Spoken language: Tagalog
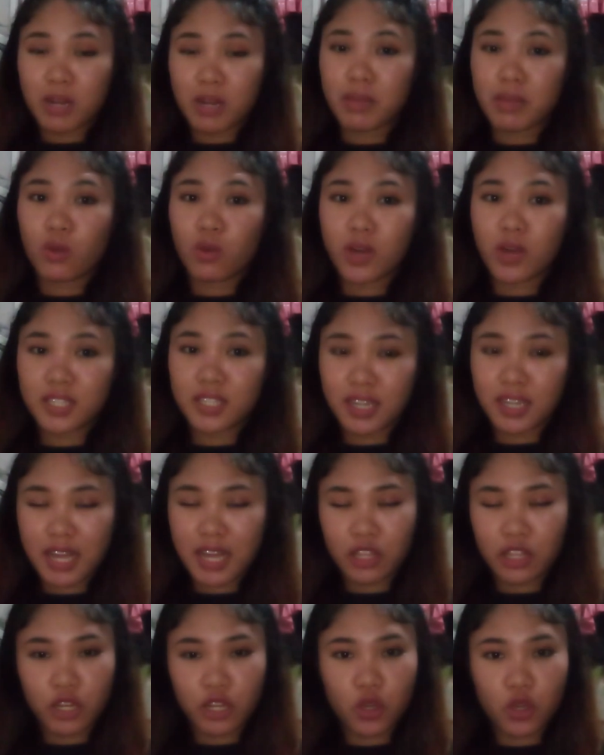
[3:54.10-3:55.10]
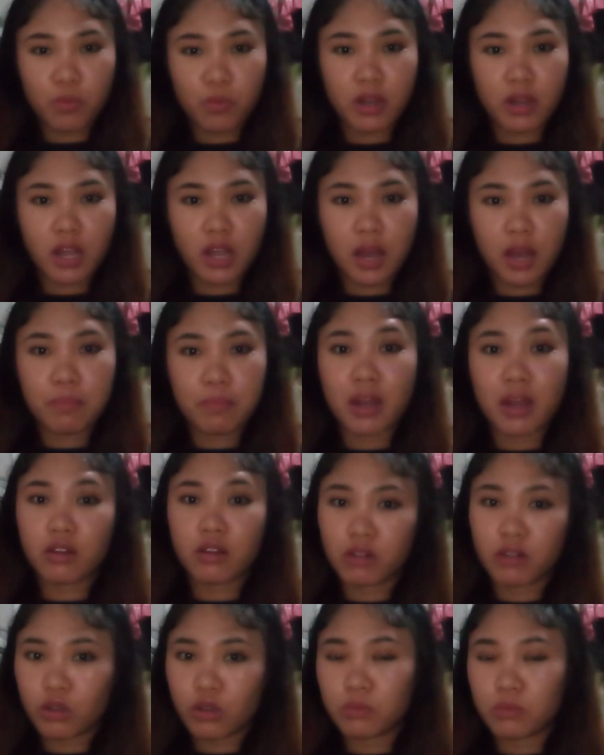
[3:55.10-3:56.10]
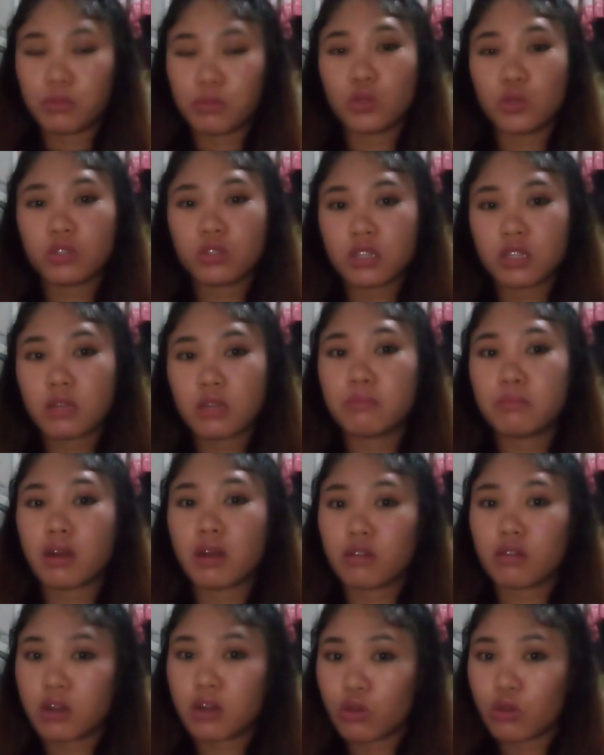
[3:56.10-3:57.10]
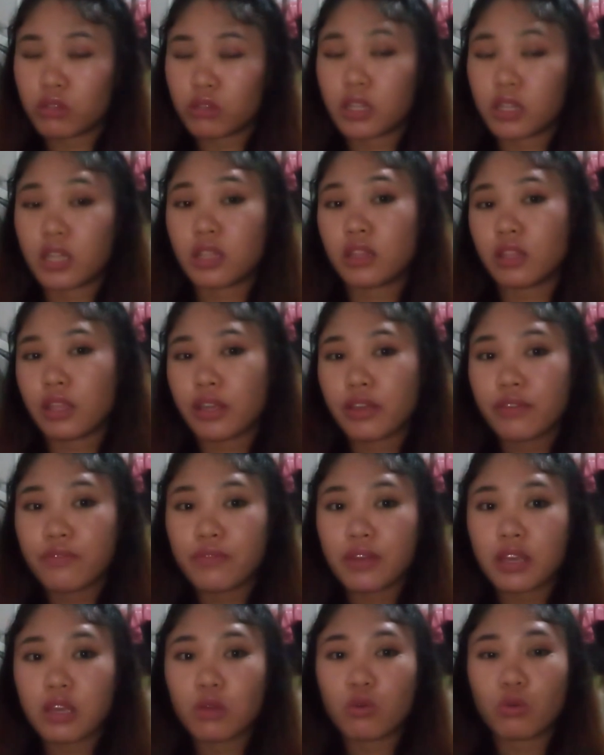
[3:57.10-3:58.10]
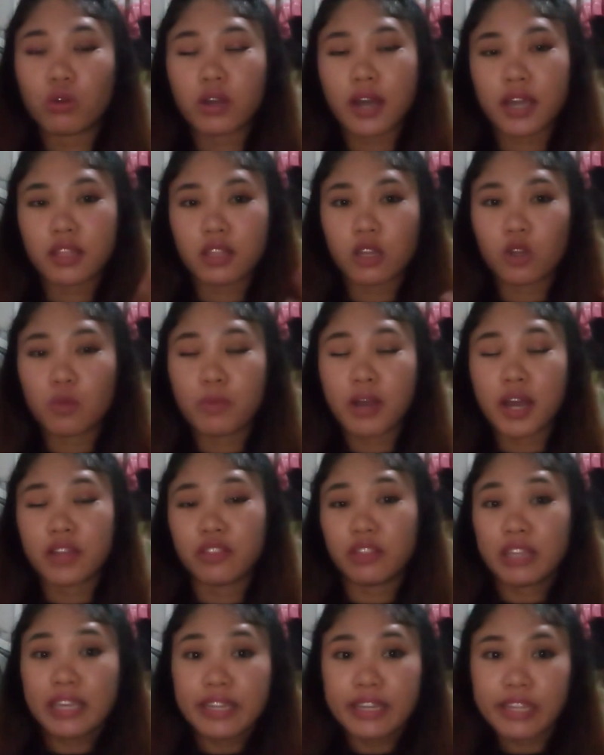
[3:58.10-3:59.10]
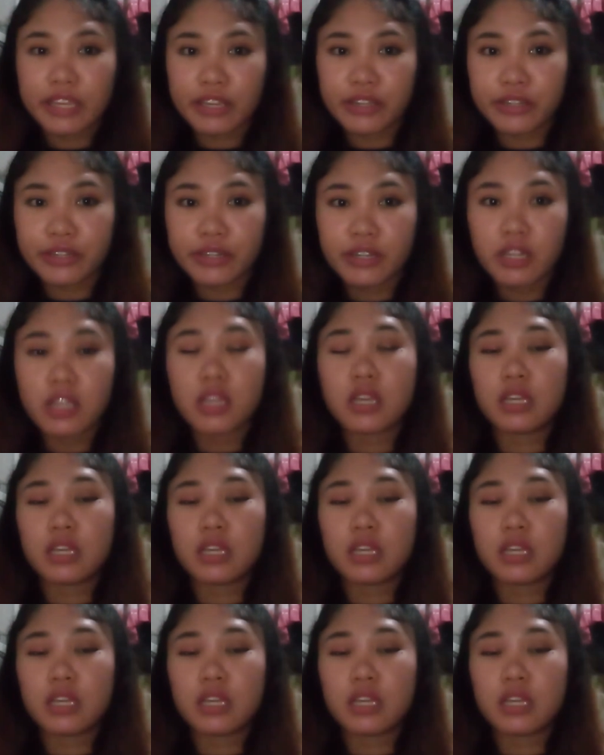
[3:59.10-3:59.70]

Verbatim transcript: Para maiwasan natin yung mga background music, background na TV o kahit anong mga dead ear